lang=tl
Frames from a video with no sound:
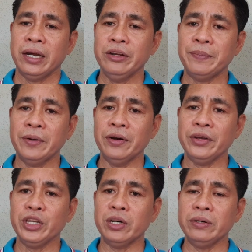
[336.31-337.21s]
ano po,
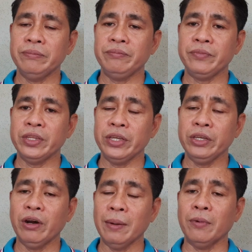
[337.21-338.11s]
you
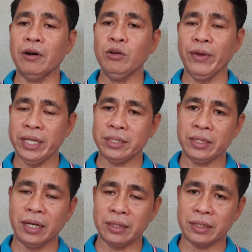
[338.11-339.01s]
you have always
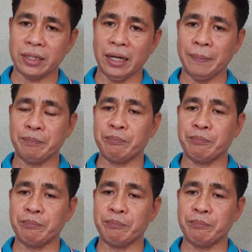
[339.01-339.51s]
that uh,